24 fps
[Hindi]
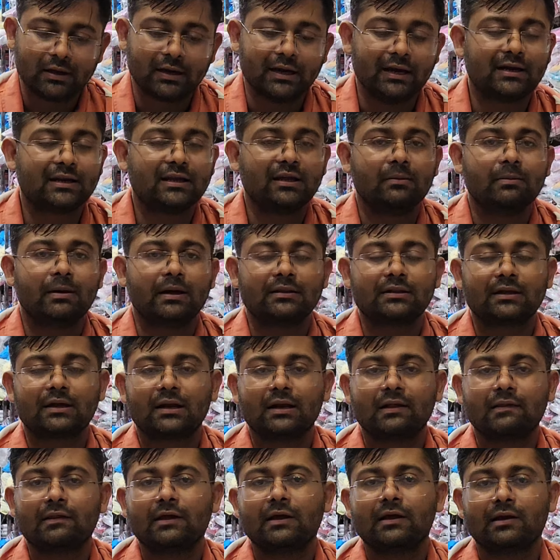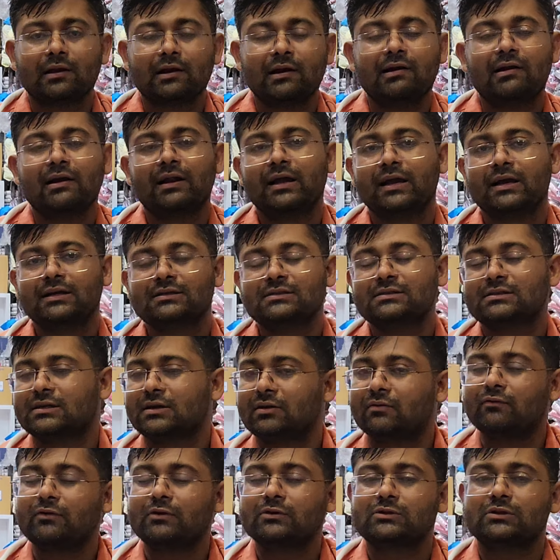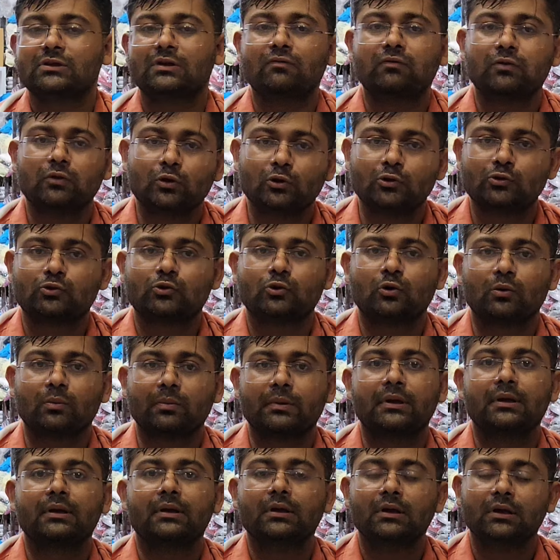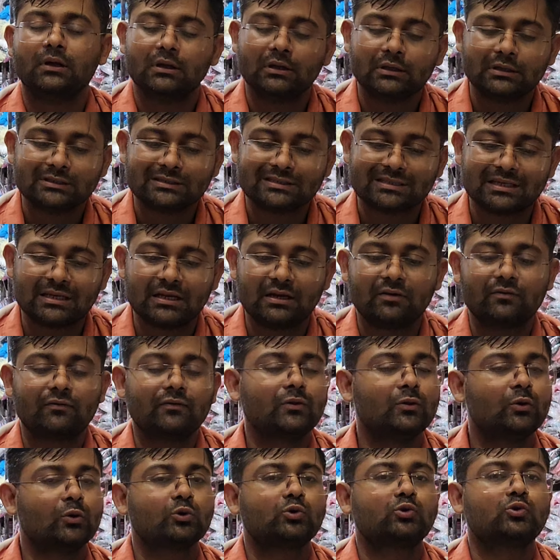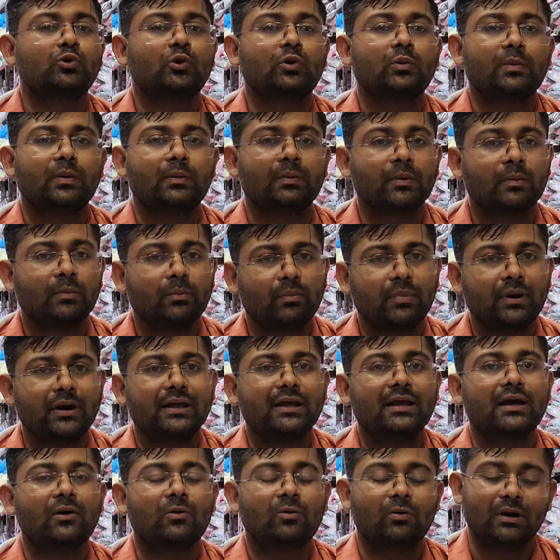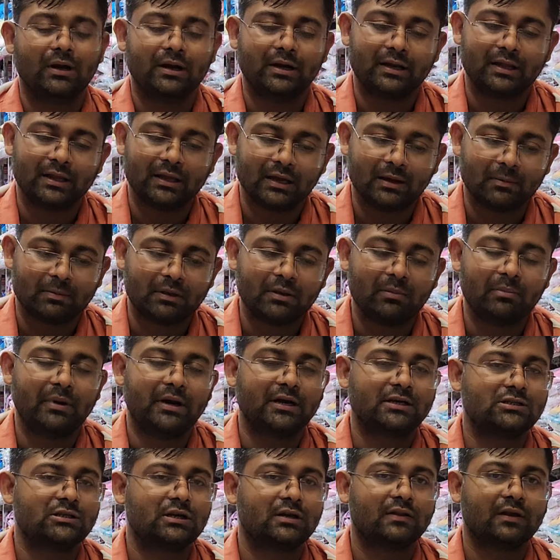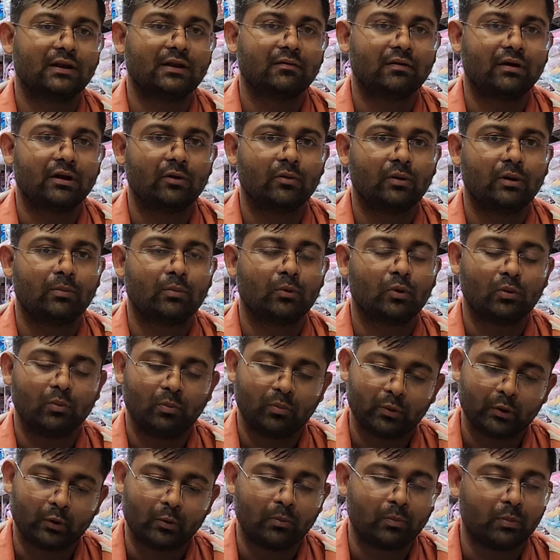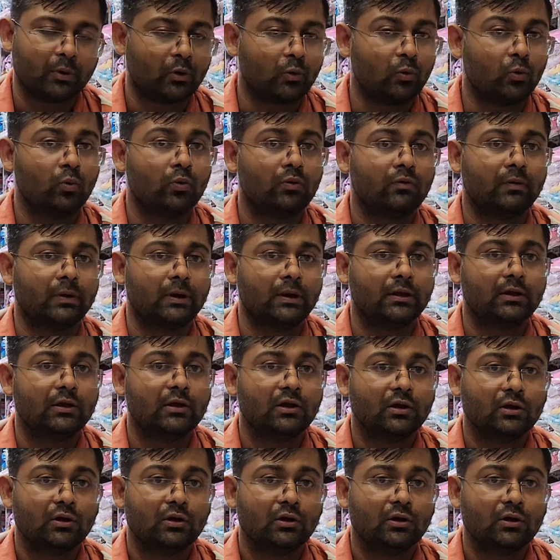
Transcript: रेट की बात कर लेते हैं रेट रहेगा जी सिर्फ और सिर्फ दो सौ रुपये सिर्फ दो सौ रुपये में बढ़िया क्वालिटी की आपकी बेडशीट देने वाला हूँ आपको प्रॉपर ऊन वाली